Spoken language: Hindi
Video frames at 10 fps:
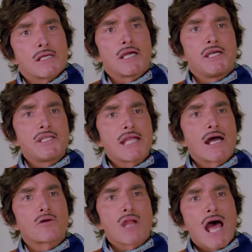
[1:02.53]
कि गीता
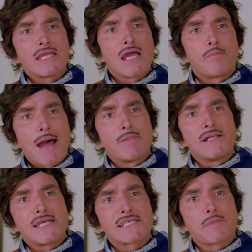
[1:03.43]
और कुरान या
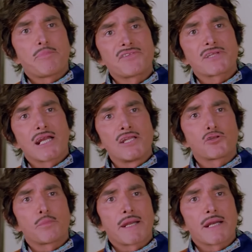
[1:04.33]
बाइबल जैसे पवित्र
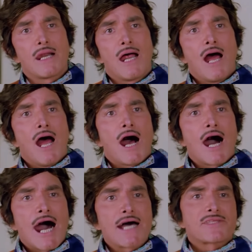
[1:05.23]
ग्रंथों पर
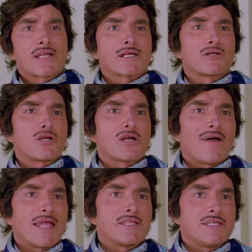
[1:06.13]
हाथ रखकर जो
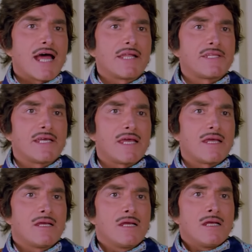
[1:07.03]
गवाहियां दी जाती
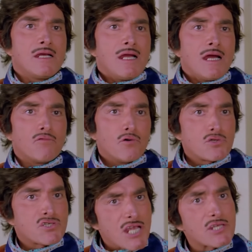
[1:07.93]
हैं
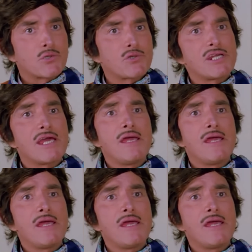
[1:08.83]
वो सच होती